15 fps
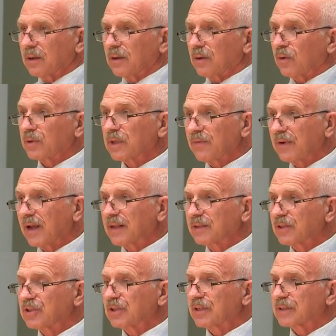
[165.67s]
Он
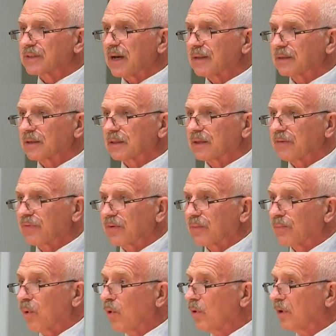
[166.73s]
являлся через ангелов.
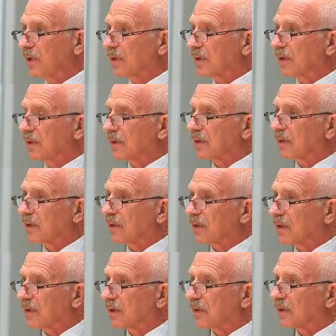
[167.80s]
Бог
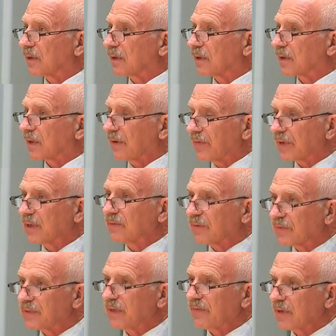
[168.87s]
говорил во
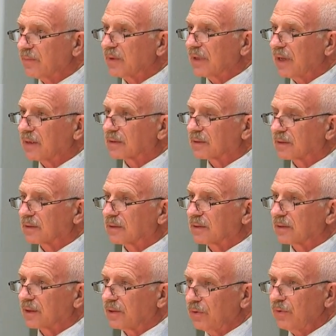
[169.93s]
все времена
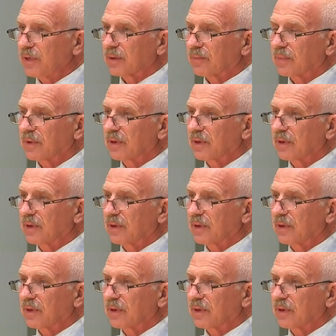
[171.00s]
людям.